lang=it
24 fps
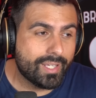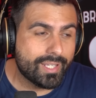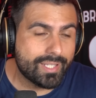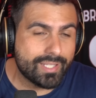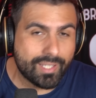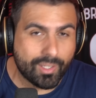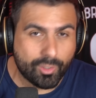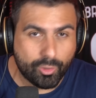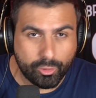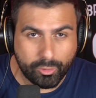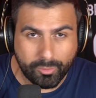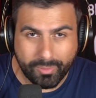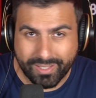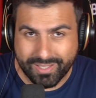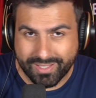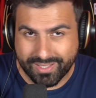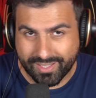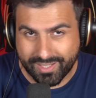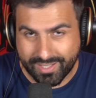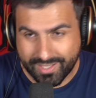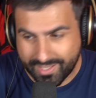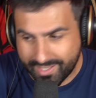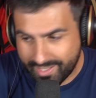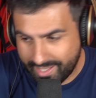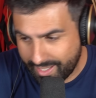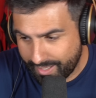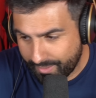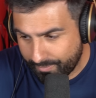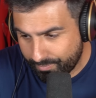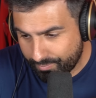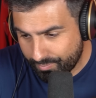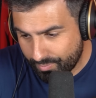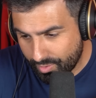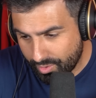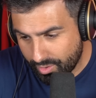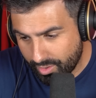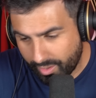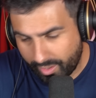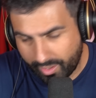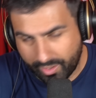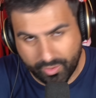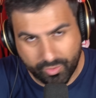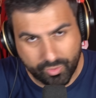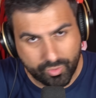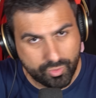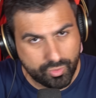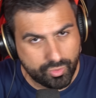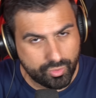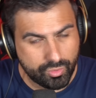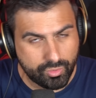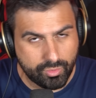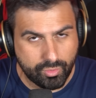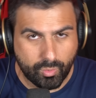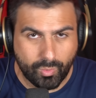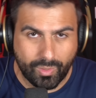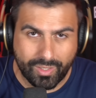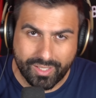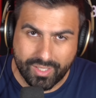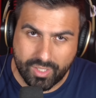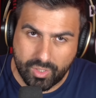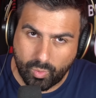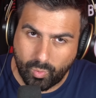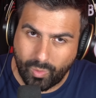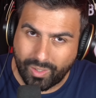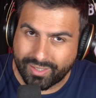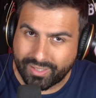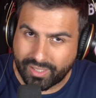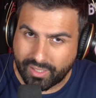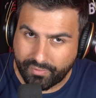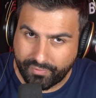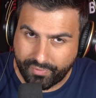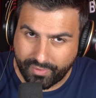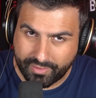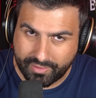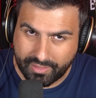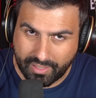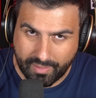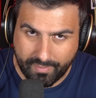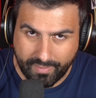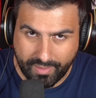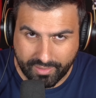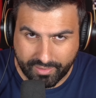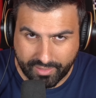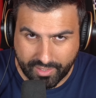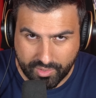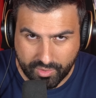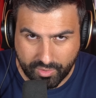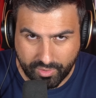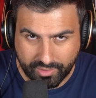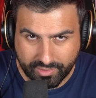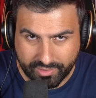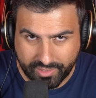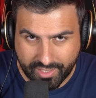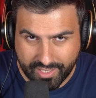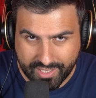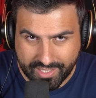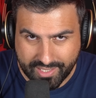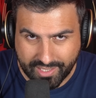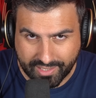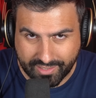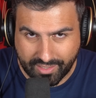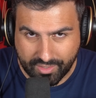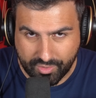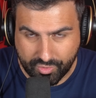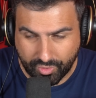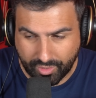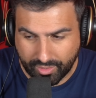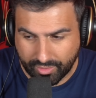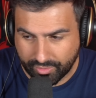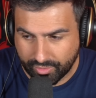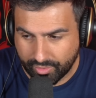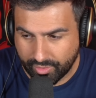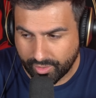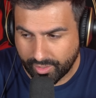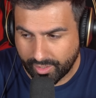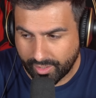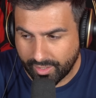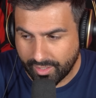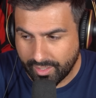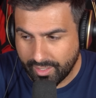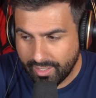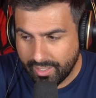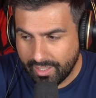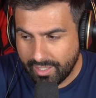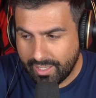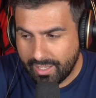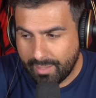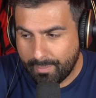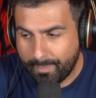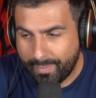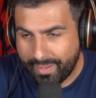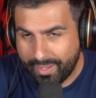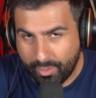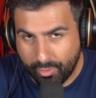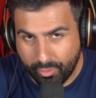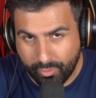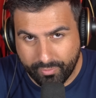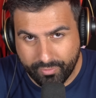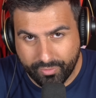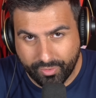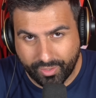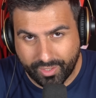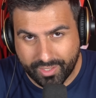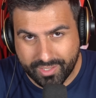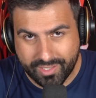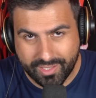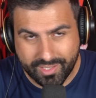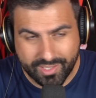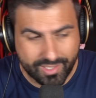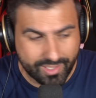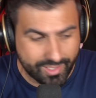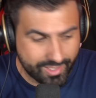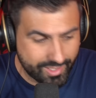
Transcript: Secondo me Zirze Ora, non so quali squadre effettivamente siano interessate al giocatore, ma è ovvio che se